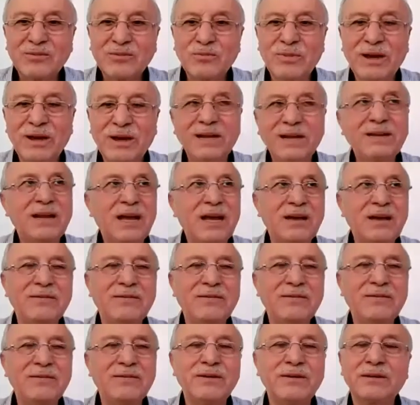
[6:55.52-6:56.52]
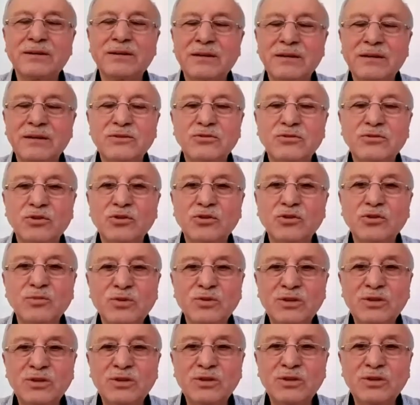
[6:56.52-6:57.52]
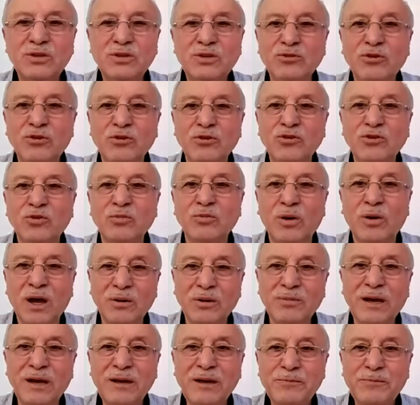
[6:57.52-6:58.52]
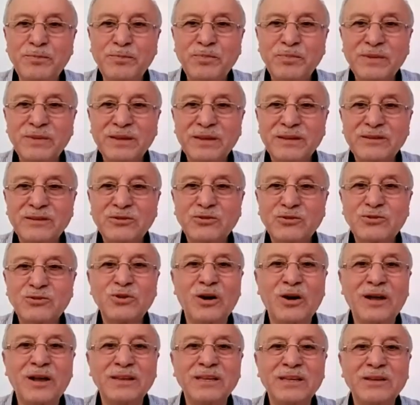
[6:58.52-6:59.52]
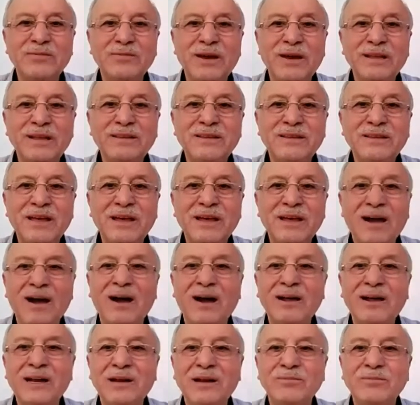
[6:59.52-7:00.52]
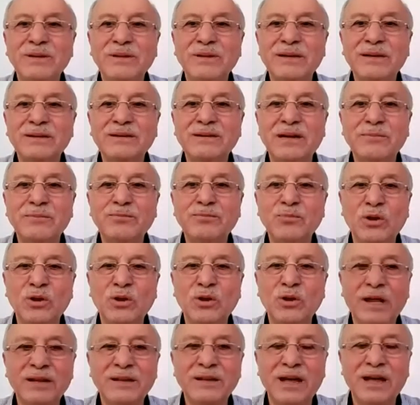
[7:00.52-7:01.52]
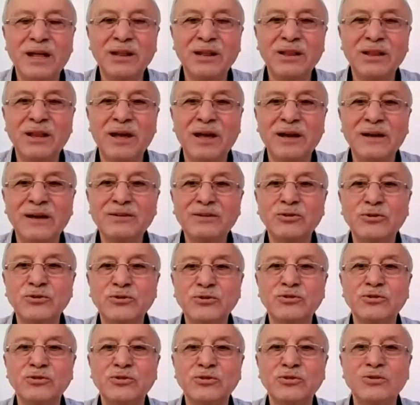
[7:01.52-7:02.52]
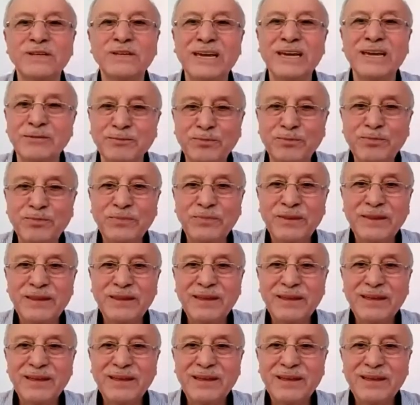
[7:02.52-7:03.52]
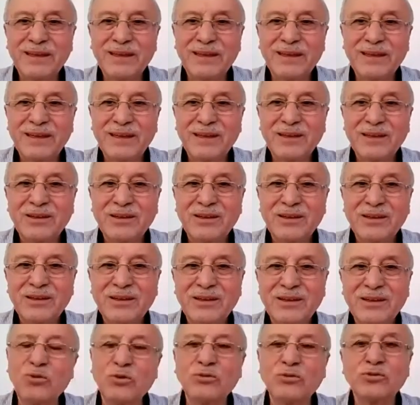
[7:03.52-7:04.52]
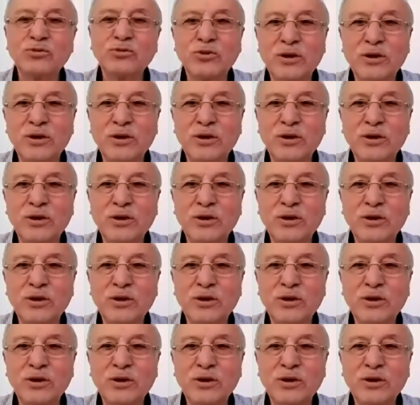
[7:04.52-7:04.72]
ben evet yönümü Kabe'ye döndüm ama şu anda ben alemlerin Rabbi olan Allah'ın huzurundayım. Ben onu